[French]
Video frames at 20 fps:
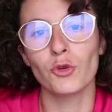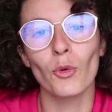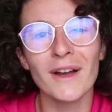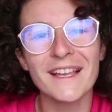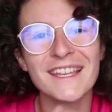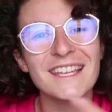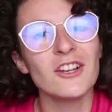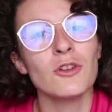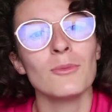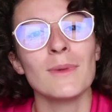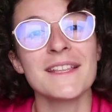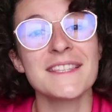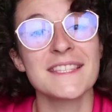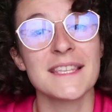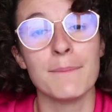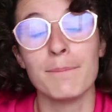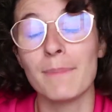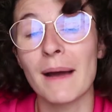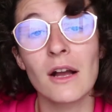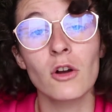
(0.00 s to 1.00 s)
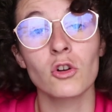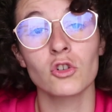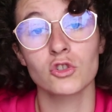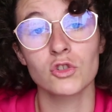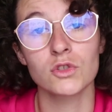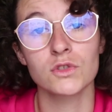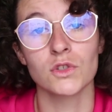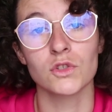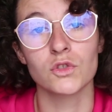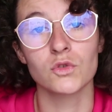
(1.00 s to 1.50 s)
3 km, c'est pas
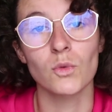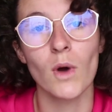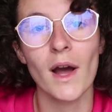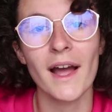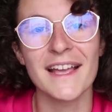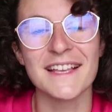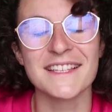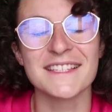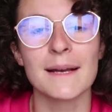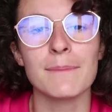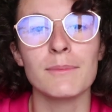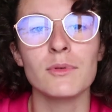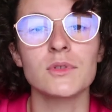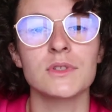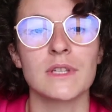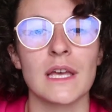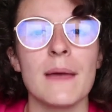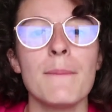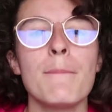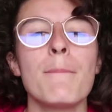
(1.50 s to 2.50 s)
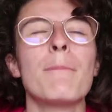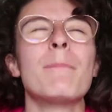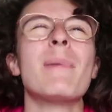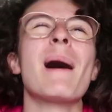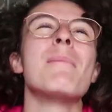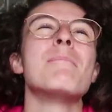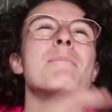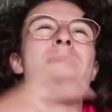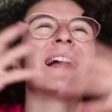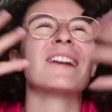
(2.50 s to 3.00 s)
grand-chose en soi et ça pose quand même
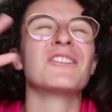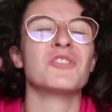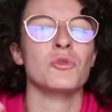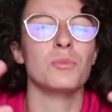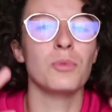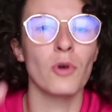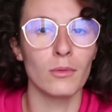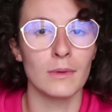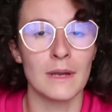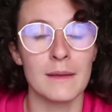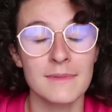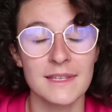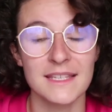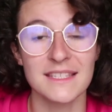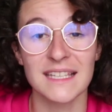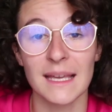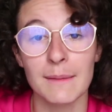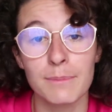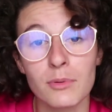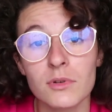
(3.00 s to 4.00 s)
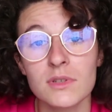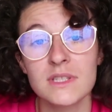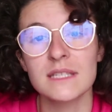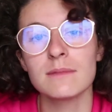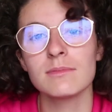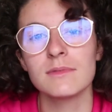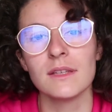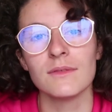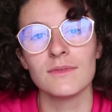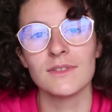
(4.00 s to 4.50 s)
pas mal de problèmes qui seraient
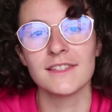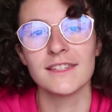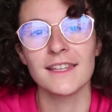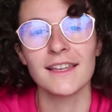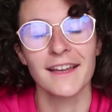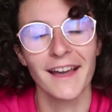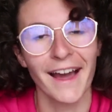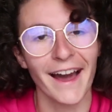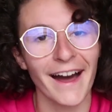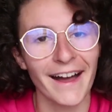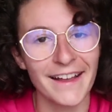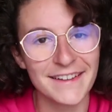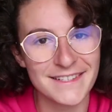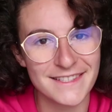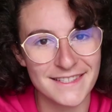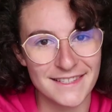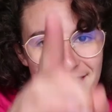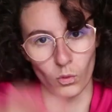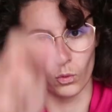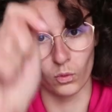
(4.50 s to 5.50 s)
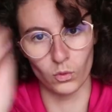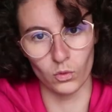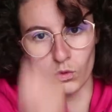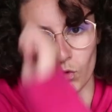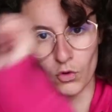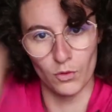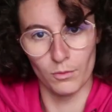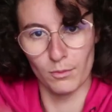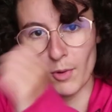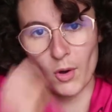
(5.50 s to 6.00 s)
possibles d'éviter grâce au
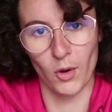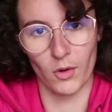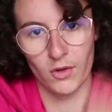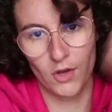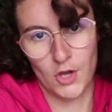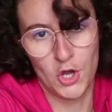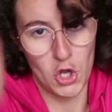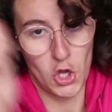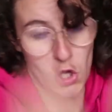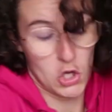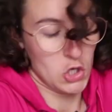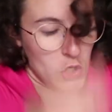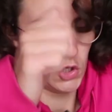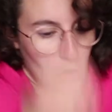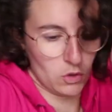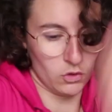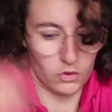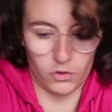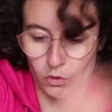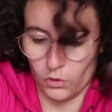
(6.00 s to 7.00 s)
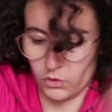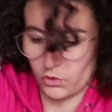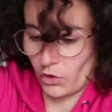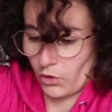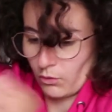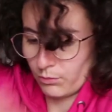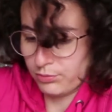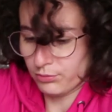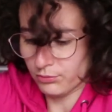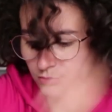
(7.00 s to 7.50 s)
roulement de
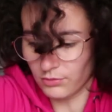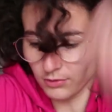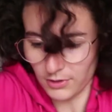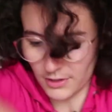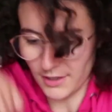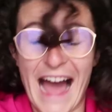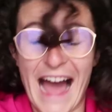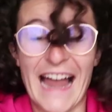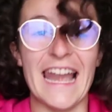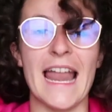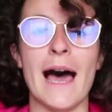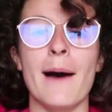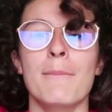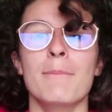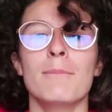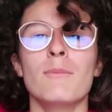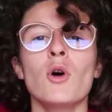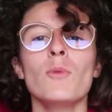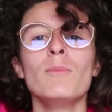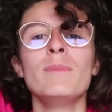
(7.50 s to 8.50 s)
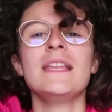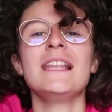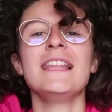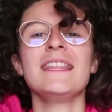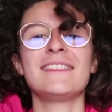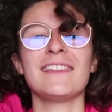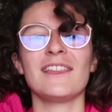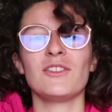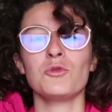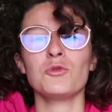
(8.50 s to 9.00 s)
tambour à la
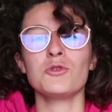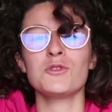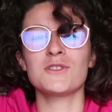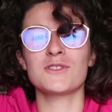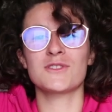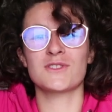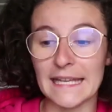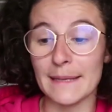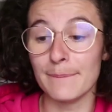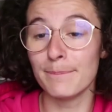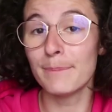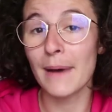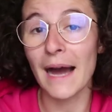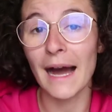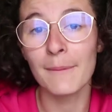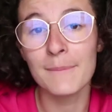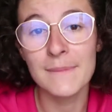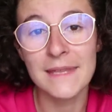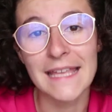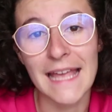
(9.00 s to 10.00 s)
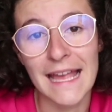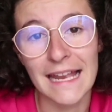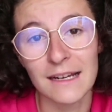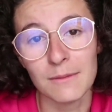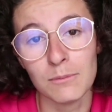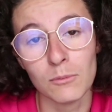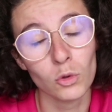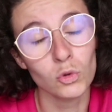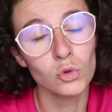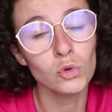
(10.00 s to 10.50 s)
mobilité douce. Et parmi
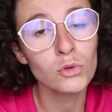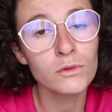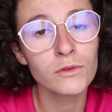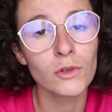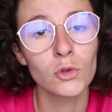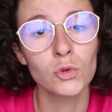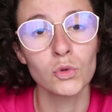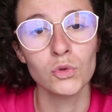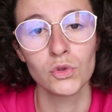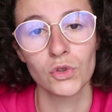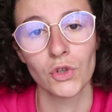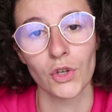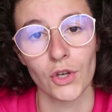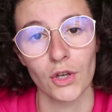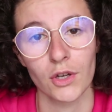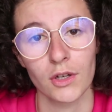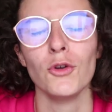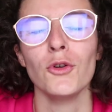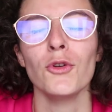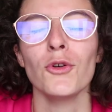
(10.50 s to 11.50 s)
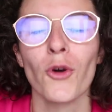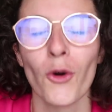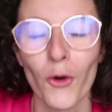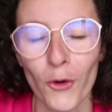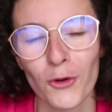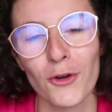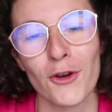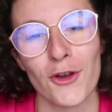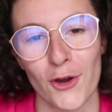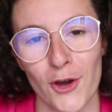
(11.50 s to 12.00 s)
elles, mon nouveau coup de cœur, le
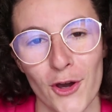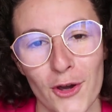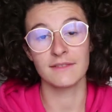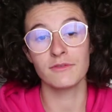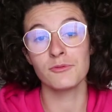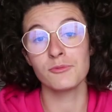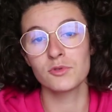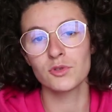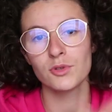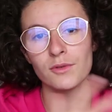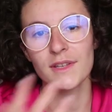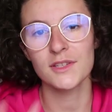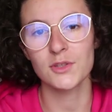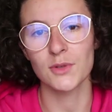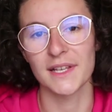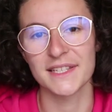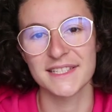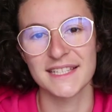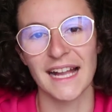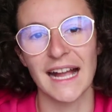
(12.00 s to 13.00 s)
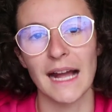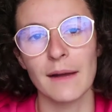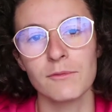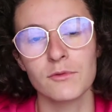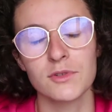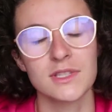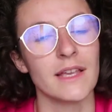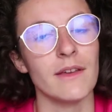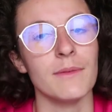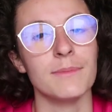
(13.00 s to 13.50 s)
roller. Si vous me suivez sur
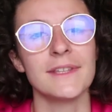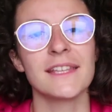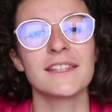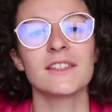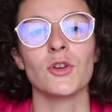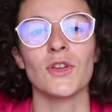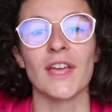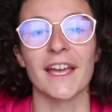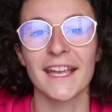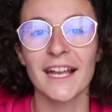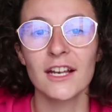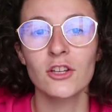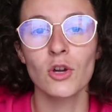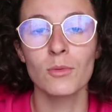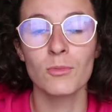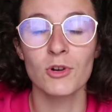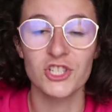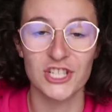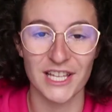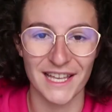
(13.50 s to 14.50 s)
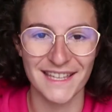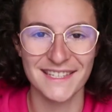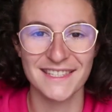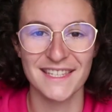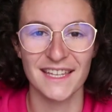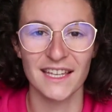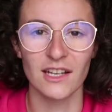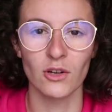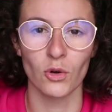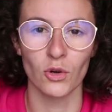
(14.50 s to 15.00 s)
Instagram, vous savez peut-être qu'il y a quelques mois, j'ai
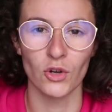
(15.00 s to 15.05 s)
essayé le